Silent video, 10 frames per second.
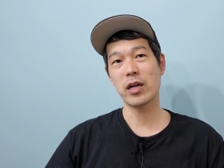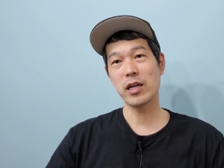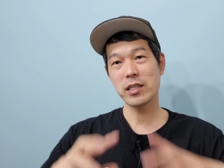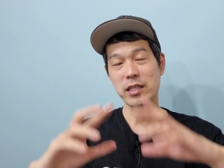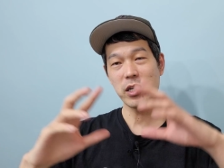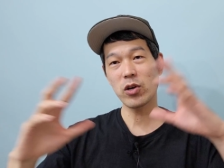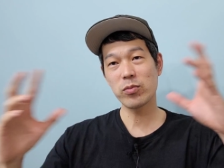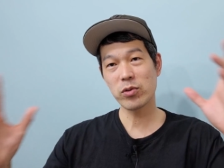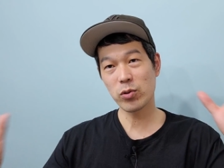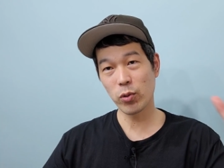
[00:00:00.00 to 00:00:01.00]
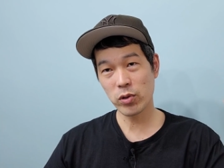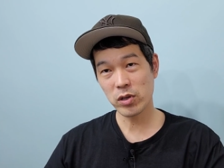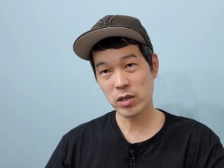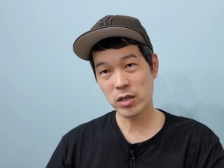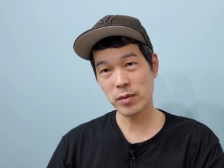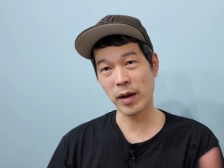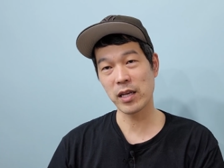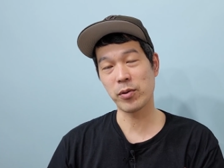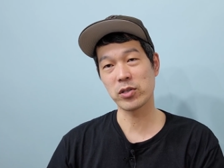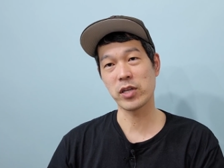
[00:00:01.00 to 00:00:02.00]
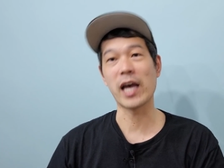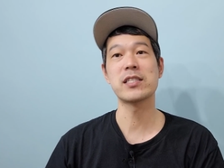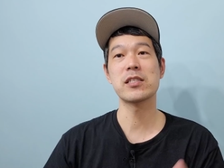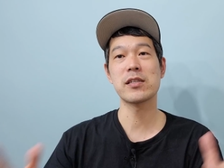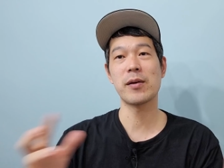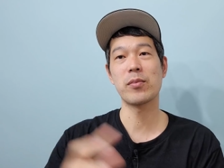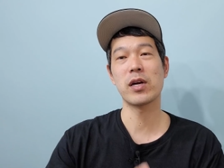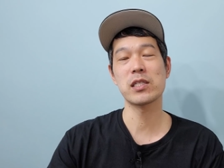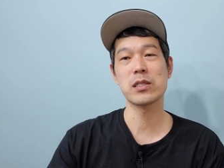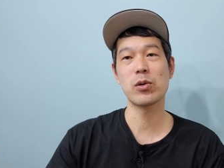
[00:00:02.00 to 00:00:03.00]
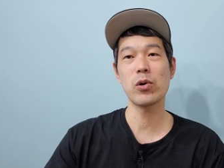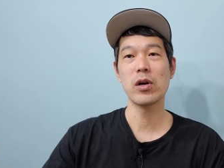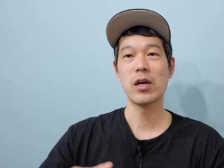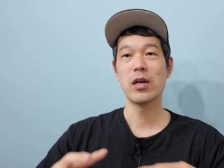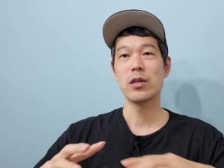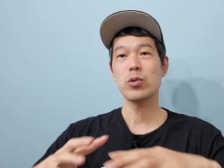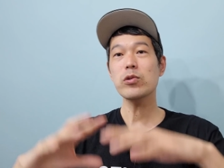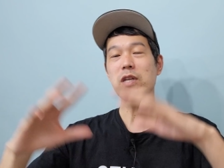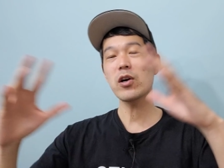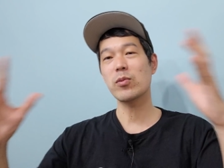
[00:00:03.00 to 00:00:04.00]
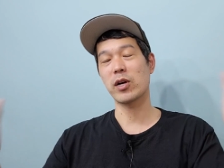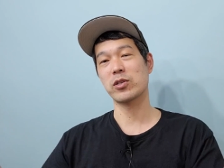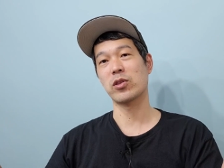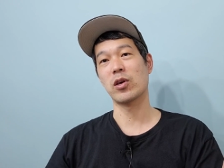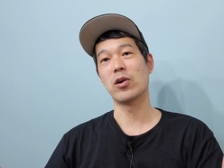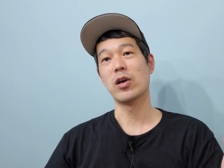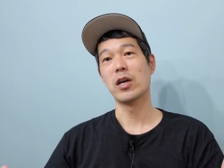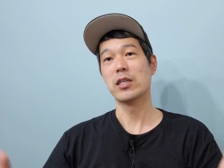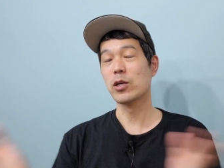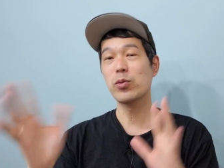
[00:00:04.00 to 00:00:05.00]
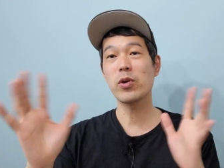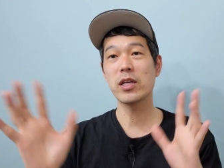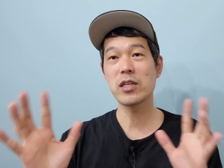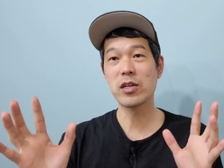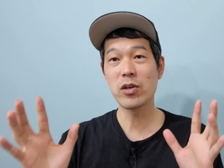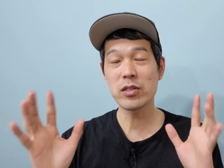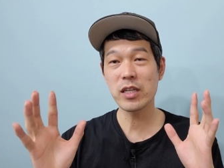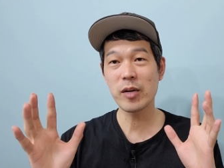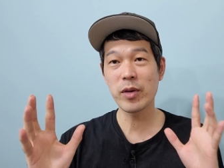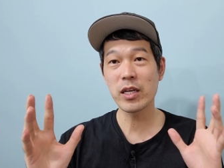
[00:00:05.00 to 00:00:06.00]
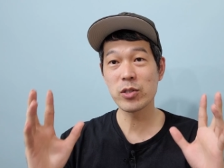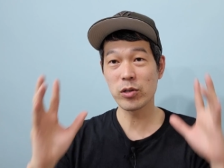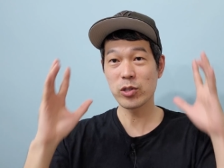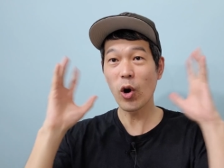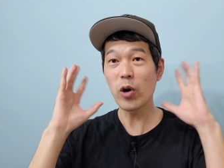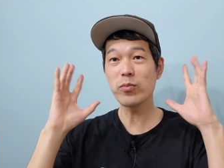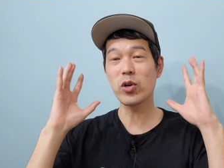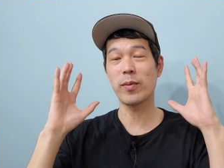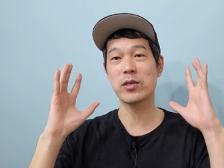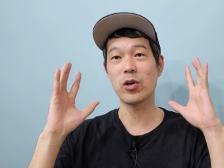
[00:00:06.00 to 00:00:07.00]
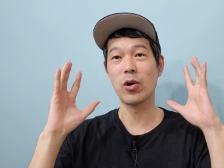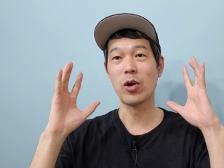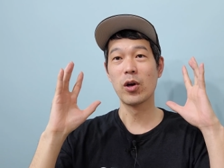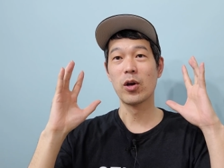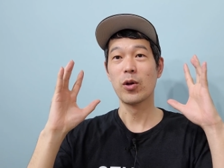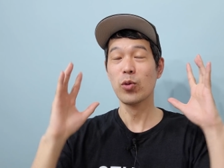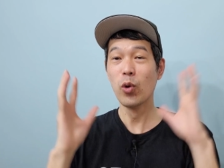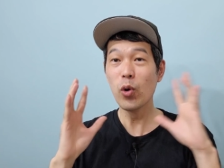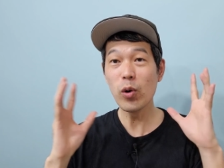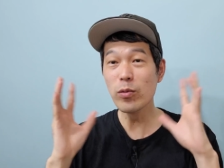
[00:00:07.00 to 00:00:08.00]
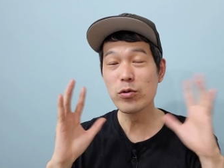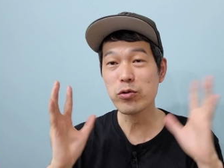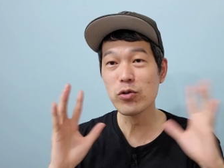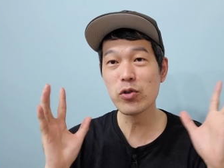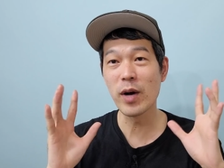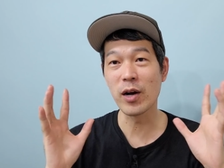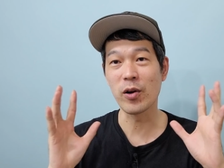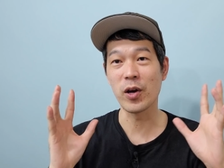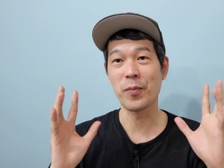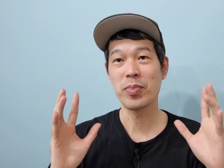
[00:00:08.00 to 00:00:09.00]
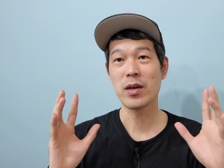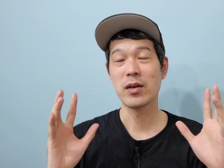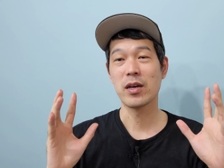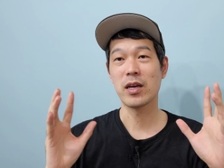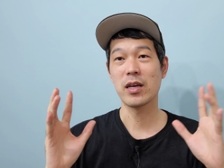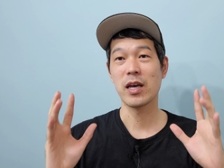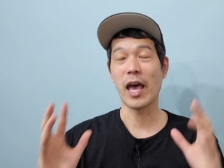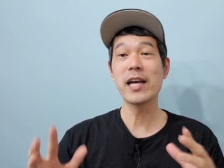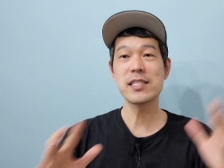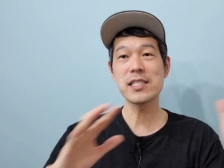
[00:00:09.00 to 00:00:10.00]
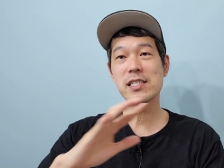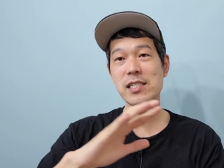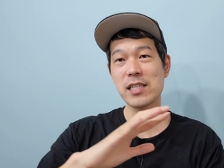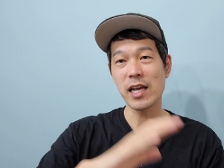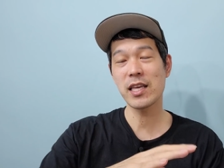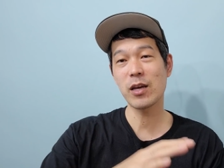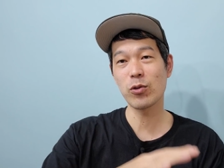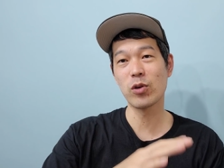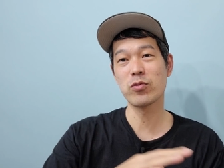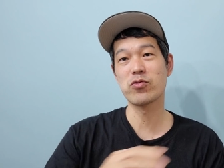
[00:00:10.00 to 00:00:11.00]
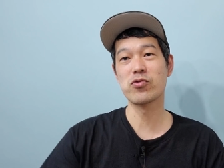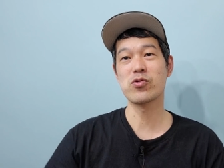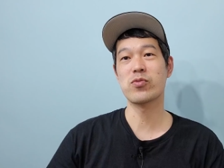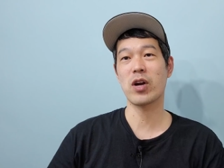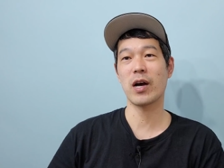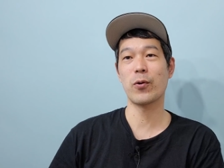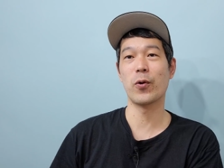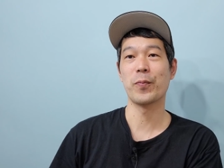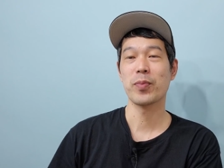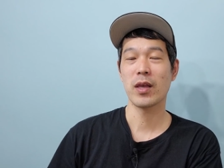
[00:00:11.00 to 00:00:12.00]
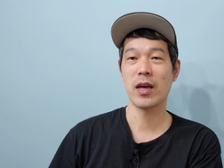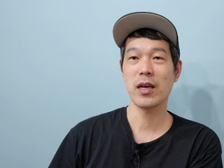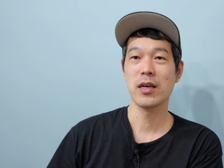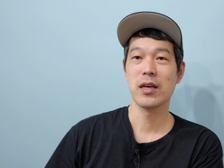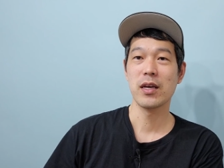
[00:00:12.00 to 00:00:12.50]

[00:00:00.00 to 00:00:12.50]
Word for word: 1차 창업으로 돈을 많이 버셔서 엑시스를 한번 하시고 또 창업을 하셨대요. 제 주변에 이제 그런 사람 얘기는 저는 처음 들어봐서 너무 궁금한 거예요. 예? 엑시스를 한 얘기도 너무 궁금을 하고 예?